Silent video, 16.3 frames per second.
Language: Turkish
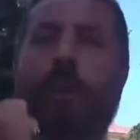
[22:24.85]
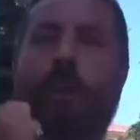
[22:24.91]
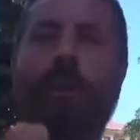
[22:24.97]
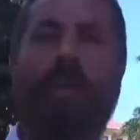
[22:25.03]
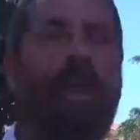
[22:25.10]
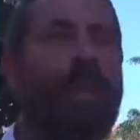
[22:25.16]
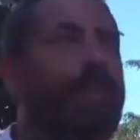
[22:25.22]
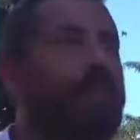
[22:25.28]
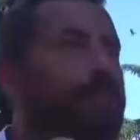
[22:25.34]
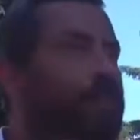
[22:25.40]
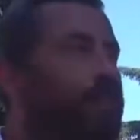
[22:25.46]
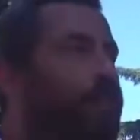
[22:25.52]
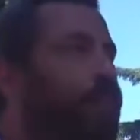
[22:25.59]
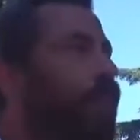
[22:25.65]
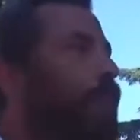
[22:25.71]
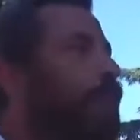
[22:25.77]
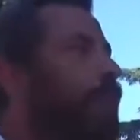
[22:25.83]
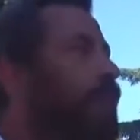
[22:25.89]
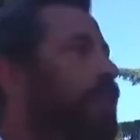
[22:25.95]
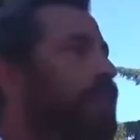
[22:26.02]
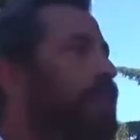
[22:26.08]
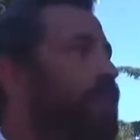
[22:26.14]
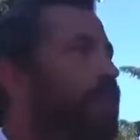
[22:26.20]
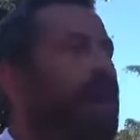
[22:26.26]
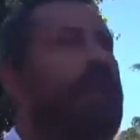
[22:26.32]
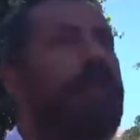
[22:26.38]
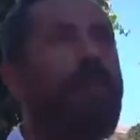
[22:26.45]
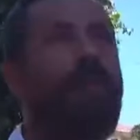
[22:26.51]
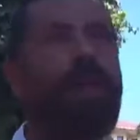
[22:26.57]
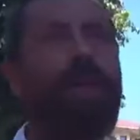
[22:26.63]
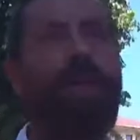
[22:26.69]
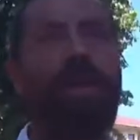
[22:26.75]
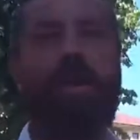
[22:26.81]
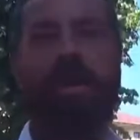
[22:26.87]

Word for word: olan bu yapının sahibi